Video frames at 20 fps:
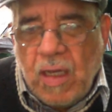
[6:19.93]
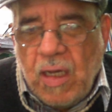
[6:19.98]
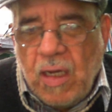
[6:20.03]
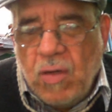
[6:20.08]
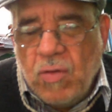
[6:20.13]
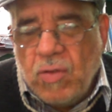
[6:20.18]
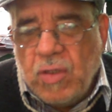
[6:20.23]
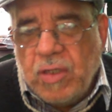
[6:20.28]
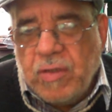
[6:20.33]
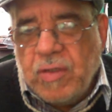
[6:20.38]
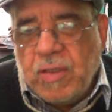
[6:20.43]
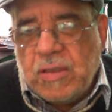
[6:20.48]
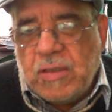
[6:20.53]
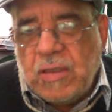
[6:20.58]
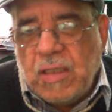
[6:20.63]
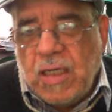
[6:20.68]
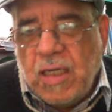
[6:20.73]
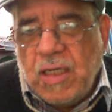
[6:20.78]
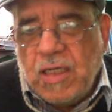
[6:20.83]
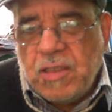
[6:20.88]

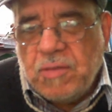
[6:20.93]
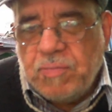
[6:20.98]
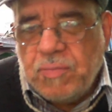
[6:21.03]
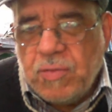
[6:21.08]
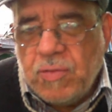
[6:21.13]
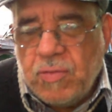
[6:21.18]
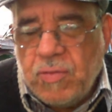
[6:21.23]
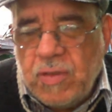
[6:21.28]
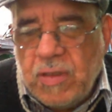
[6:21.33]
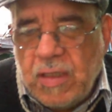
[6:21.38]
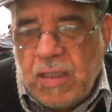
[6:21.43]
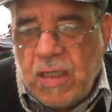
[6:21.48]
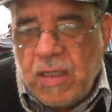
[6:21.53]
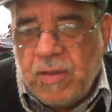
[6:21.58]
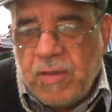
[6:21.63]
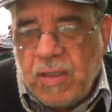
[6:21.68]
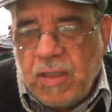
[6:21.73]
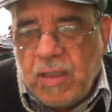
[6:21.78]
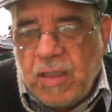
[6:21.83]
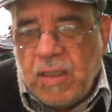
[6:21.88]
universidades públicas,
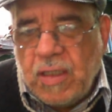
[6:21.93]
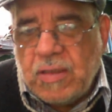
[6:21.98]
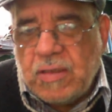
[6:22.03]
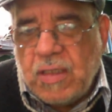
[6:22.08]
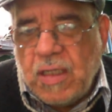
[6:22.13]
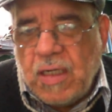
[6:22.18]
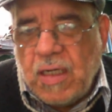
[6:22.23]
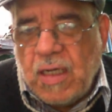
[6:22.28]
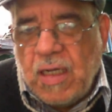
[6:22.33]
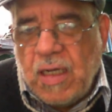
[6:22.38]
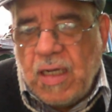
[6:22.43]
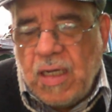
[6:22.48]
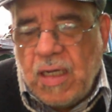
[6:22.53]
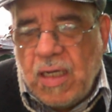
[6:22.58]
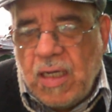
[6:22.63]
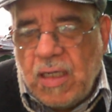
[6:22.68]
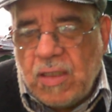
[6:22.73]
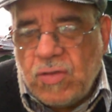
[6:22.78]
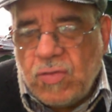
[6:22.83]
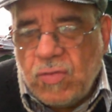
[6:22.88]
regresan
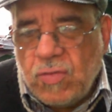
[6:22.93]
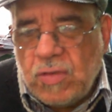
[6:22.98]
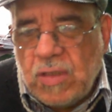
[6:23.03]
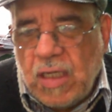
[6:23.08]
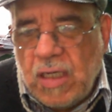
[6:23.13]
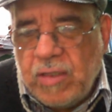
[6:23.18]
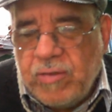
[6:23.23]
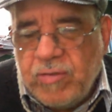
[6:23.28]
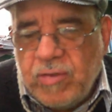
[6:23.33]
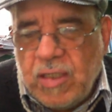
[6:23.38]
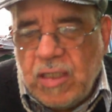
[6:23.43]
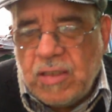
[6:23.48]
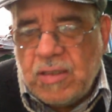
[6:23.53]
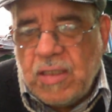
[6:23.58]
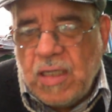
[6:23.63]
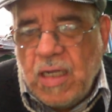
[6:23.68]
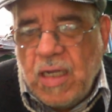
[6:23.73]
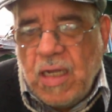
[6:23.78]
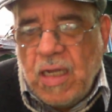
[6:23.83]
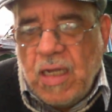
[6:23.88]
a, sus
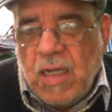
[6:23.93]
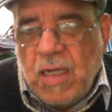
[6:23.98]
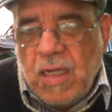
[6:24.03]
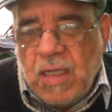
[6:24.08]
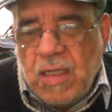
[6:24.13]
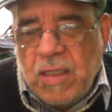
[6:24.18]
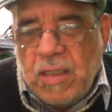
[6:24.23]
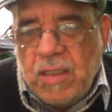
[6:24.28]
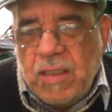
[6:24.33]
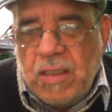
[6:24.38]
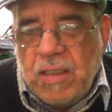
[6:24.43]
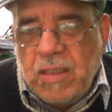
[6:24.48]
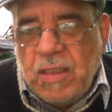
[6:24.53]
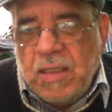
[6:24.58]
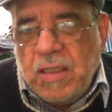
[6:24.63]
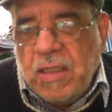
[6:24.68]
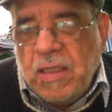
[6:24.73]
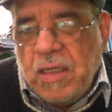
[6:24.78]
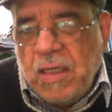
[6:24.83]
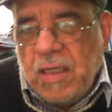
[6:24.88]
aulas
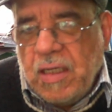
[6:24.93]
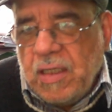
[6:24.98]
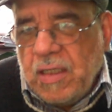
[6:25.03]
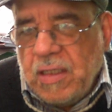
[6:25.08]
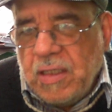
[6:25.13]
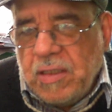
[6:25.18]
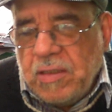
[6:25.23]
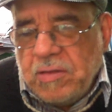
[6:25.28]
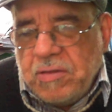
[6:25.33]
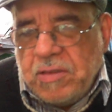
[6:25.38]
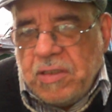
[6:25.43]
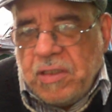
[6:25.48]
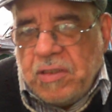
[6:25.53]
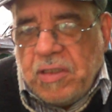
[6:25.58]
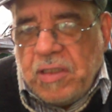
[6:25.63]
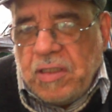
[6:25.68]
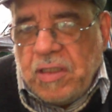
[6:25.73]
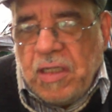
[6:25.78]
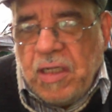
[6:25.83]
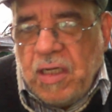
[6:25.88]
y eh, se
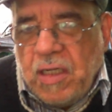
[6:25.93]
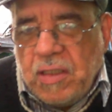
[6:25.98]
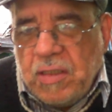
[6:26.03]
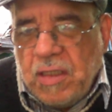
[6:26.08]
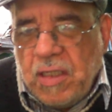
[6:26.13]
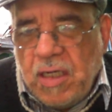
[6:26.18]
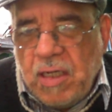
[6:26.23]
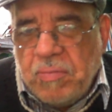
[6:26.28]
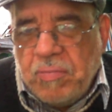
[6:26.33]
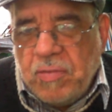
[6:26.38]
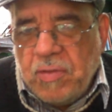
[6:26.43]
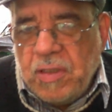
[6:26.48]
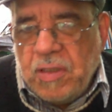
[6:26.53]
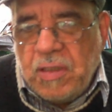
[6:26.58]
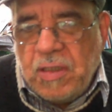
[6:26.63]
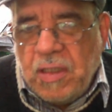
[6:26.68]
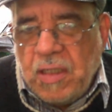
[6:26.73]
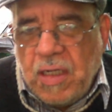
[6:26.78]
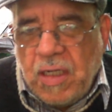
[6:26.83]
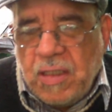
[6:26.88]
retiran de la
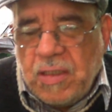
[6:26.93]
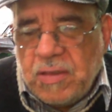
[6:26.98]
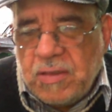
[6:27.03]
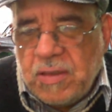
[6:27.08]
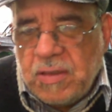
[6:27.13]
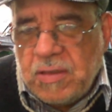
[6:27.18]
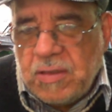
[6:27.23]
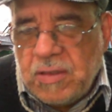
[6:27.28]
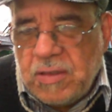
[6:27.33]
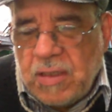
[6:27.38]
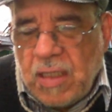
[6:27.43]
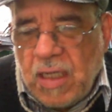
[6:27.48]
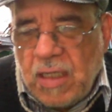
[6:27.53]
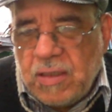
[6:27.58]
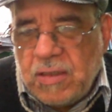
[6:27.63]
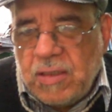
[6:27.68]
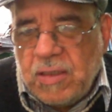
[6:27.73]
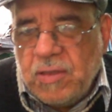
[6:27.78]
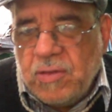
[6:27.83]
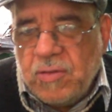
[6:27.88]
política. Esa ha
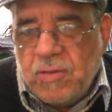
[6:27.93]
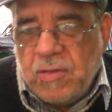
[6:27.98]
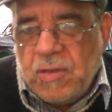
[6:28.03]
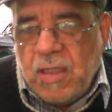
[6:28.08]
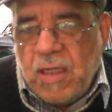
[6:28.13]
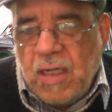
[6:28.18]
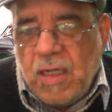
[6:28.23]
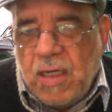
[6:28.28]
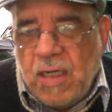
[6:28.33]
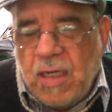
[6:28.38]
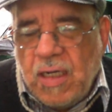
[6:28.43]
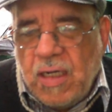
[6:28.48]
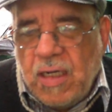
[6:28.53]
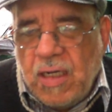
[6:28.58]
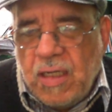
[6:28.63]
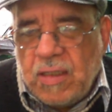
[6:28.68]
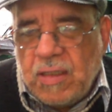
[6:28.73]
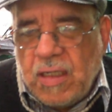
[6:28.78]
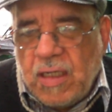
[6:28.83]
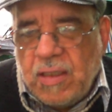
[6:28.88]
sido
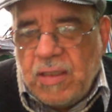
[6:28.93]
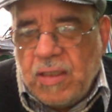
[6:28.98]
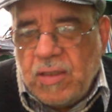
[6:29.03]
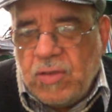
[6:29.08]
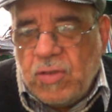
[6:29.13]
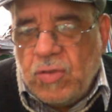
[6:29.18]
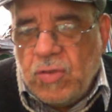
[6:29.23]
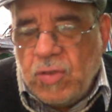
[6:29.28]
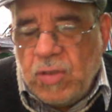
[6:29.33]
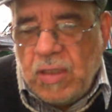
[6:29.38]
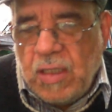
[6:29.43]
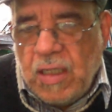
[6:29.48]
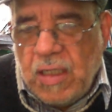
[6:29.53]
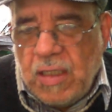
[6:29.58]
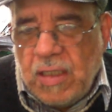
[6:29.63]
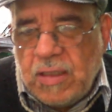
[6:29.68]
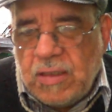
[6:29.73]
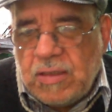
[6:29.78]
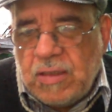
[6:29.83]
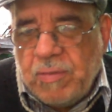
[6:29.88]
la, trayectoria
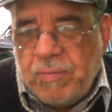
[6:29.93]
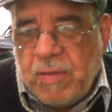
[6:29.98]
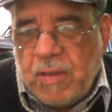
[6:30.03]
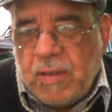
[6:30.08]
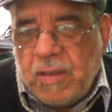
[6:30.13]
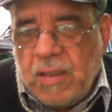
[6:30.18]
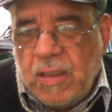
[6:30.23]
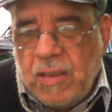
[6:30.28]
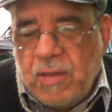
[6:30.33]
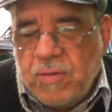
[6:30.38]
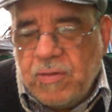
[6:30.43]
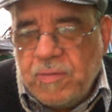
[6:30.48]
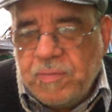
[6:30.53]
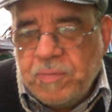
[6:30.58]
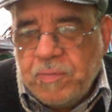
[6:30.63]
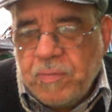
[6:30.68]
de este partido.